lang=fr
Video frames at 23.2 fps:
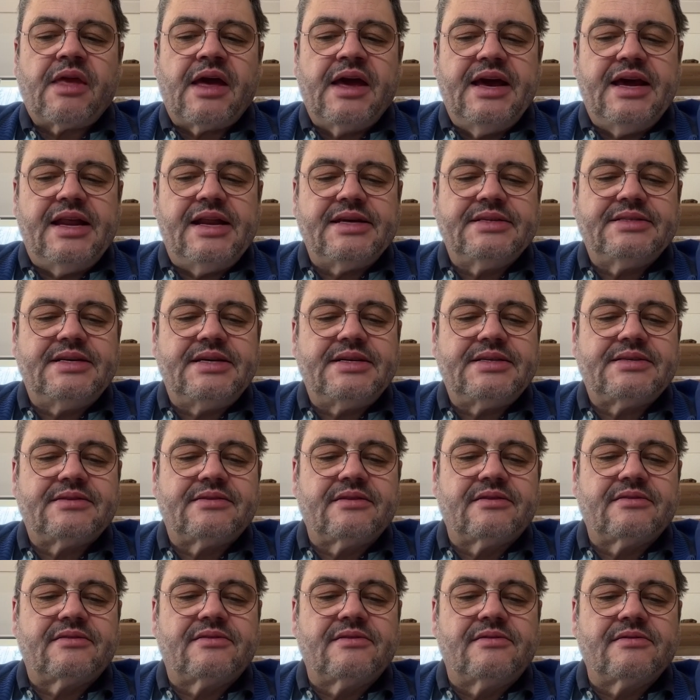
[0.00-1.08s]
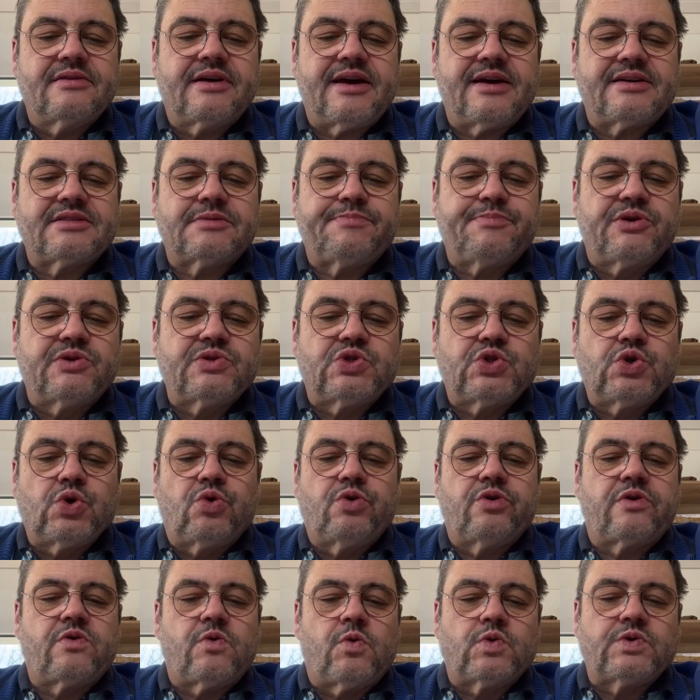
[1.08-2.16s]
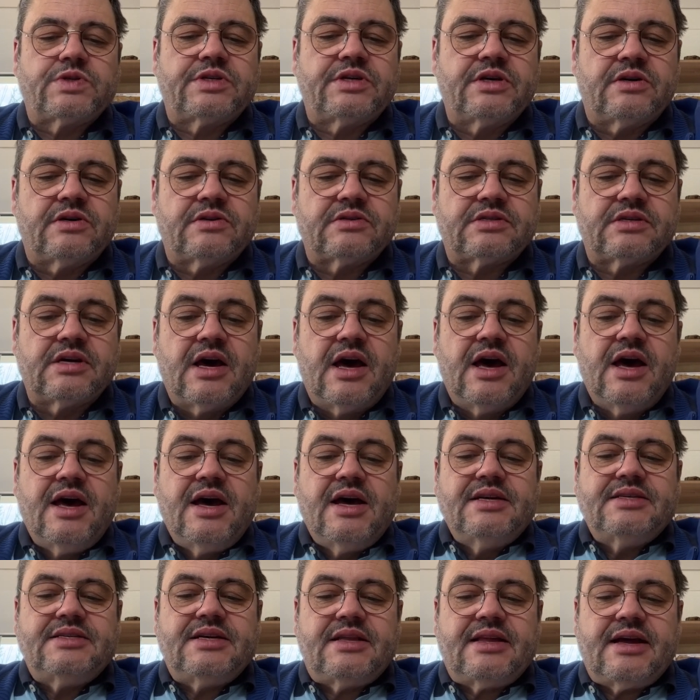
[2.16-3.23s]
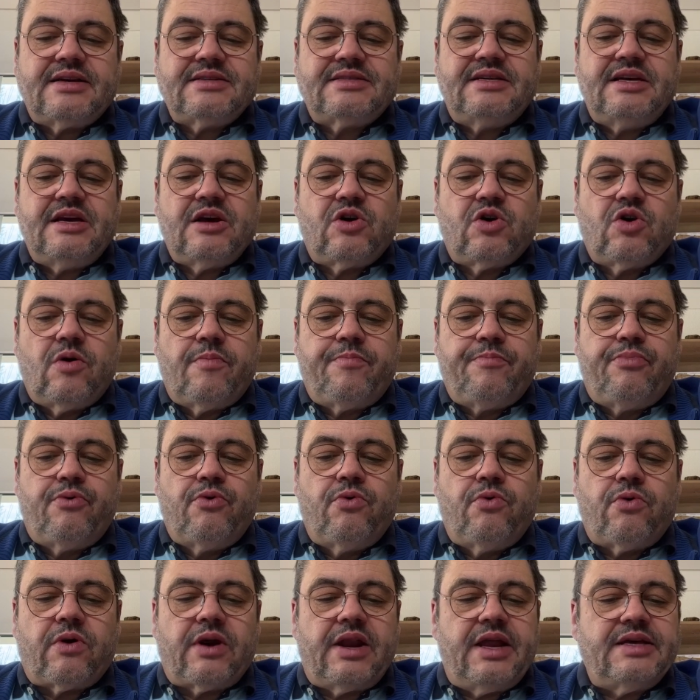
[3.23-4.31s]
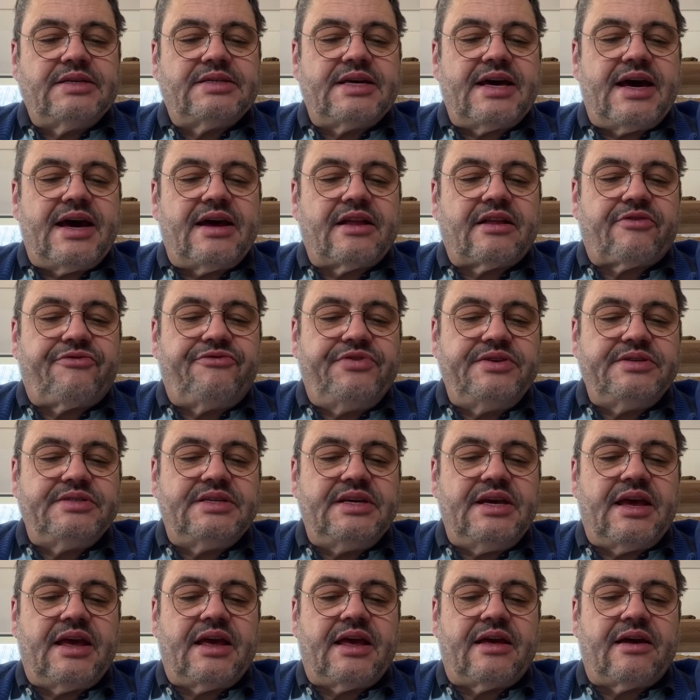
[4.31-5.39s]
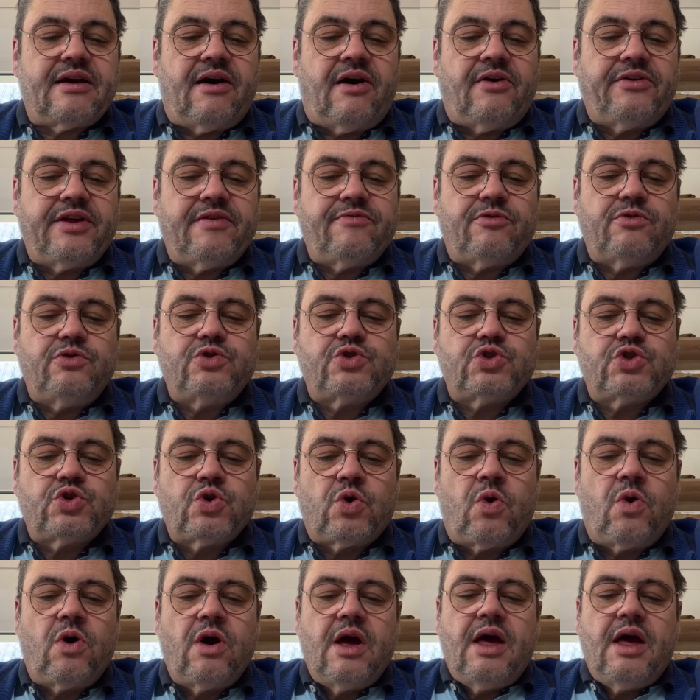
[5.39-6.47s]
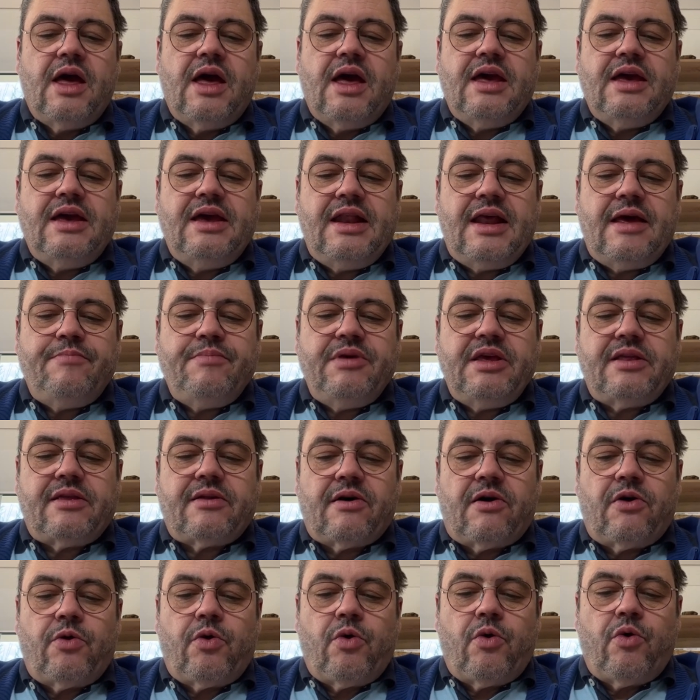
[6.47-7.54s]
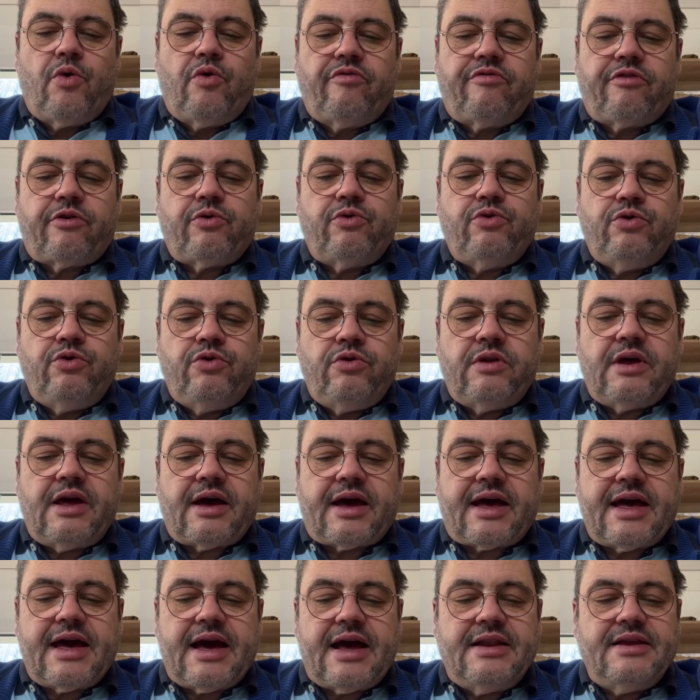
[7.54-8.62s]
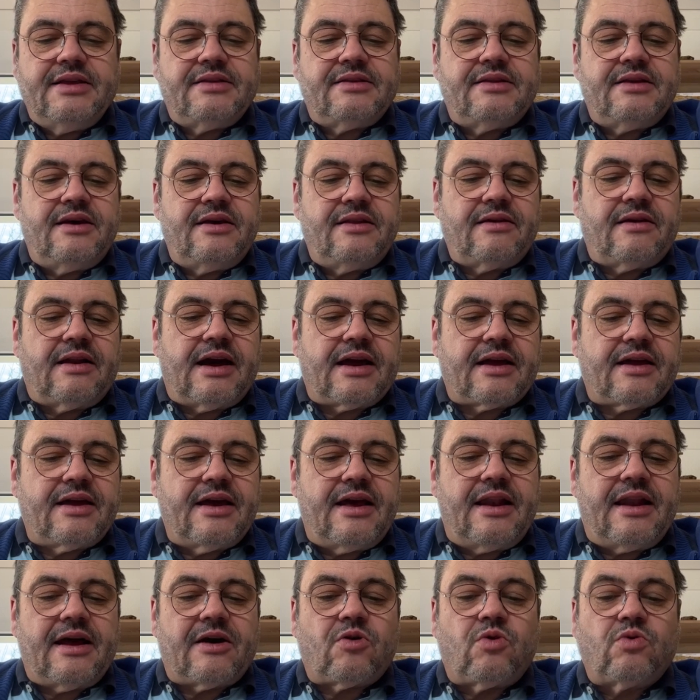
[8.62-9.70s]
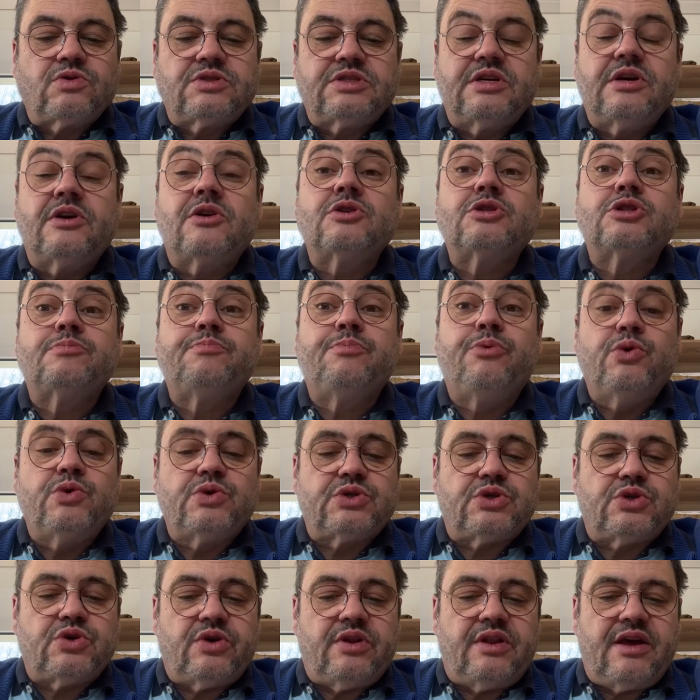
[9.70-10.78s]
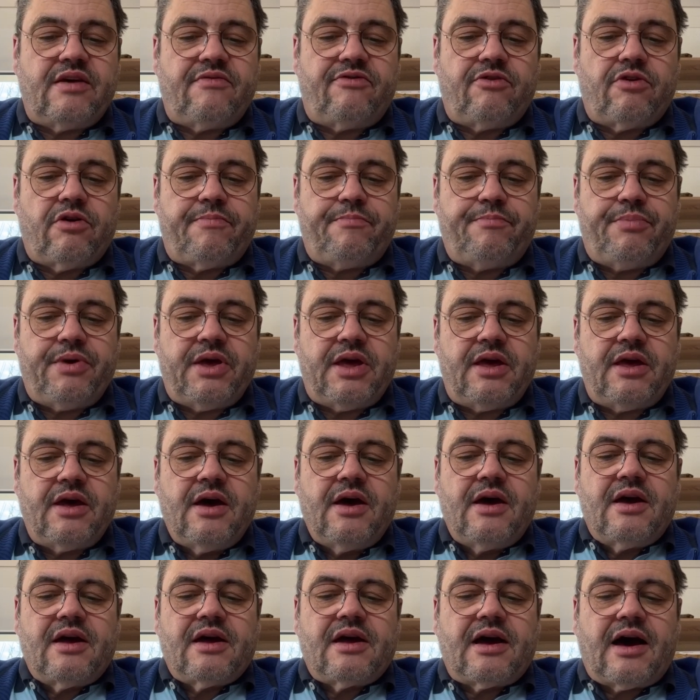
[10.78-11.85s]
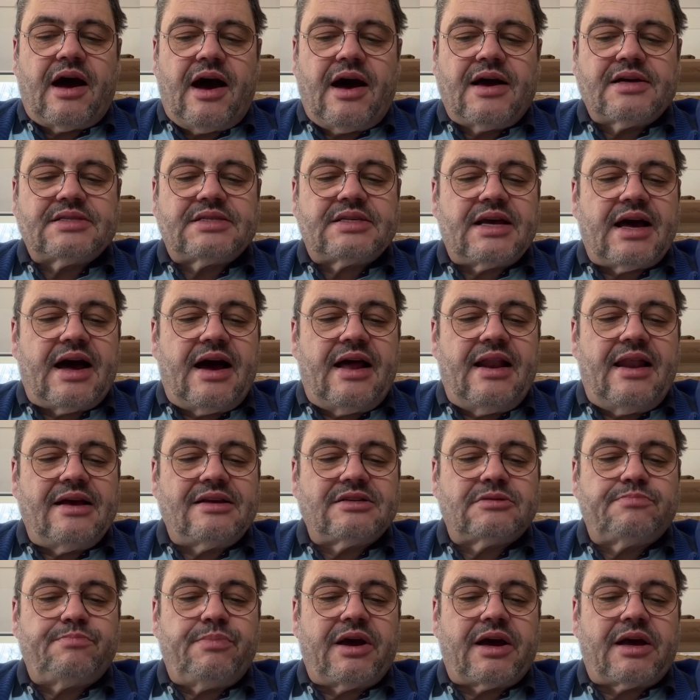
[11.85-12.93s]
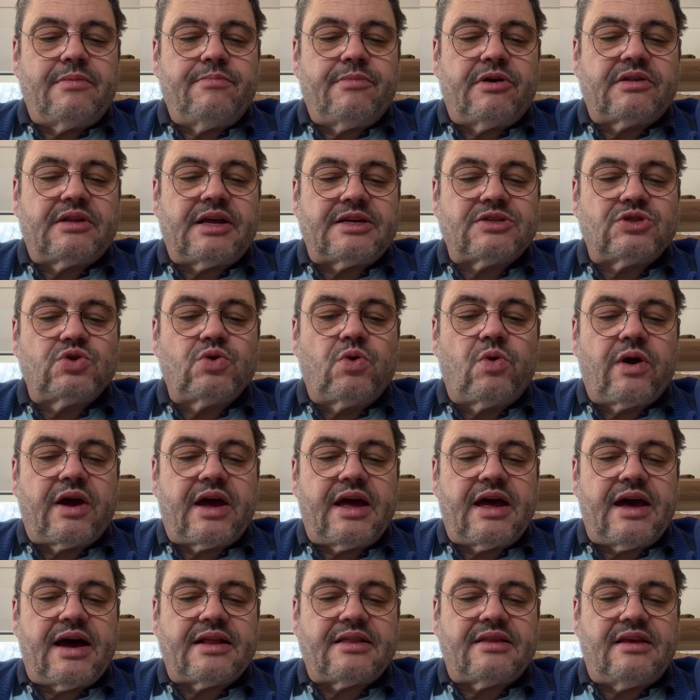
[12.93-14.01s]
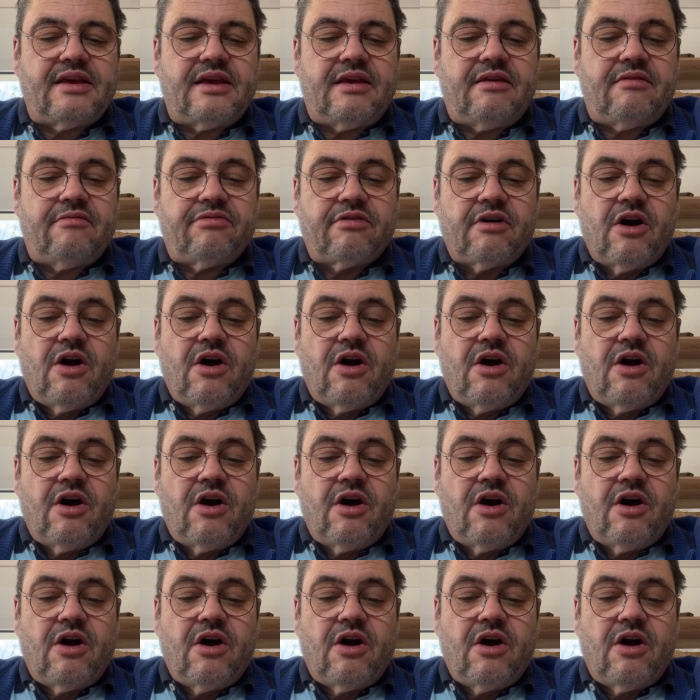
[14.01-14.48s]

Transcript: Elle existe en tant qu'expansion de conscience. C'est ainsi que pour les êtres physiques en évolution, il est mis en œuvre une réalité dans laquelle la conscience peut se développer grâce à l'expérimentation créative.